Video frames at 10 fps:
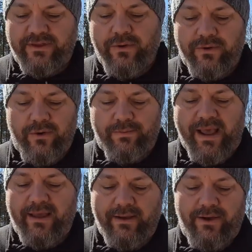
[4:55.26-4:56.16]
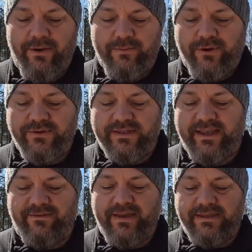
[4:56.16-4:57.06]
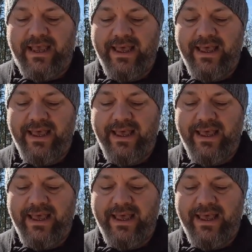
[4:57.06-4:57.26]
donc, on reprend un, produit et services,